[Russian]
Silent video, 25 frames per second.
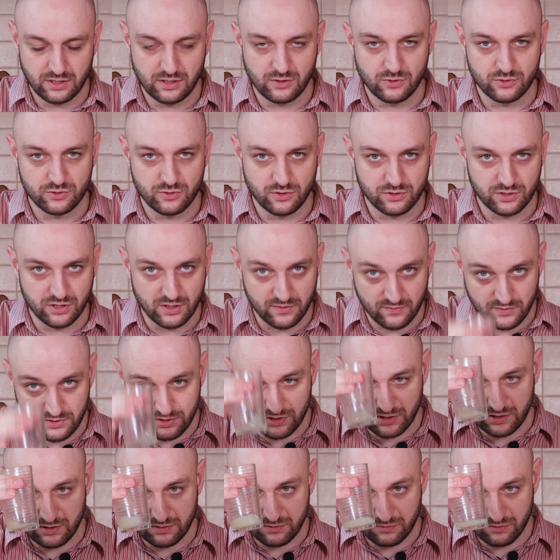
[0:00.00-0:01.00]
Три кусочка
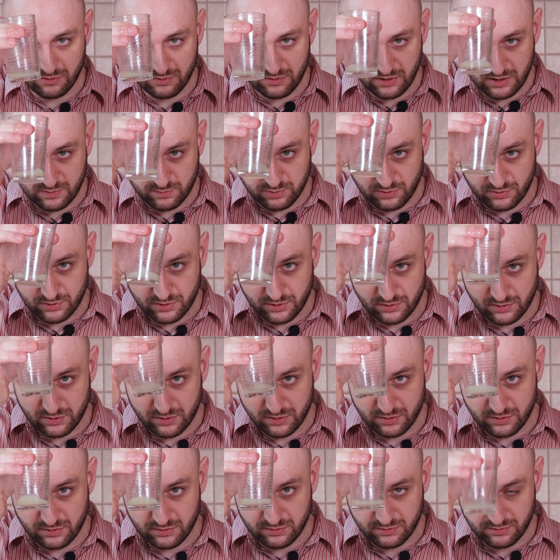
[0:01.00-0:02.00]
выжили, вот у нас
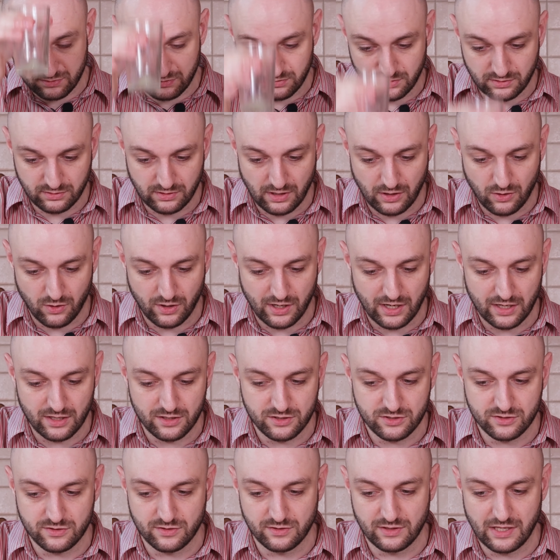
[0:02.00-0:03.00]
получилось такое
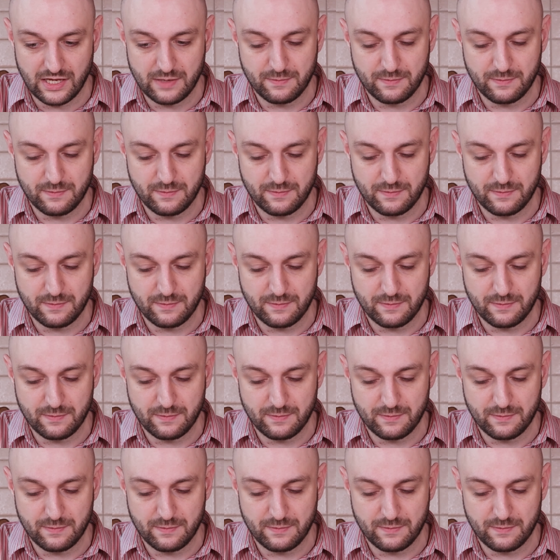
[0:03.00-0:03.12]
количество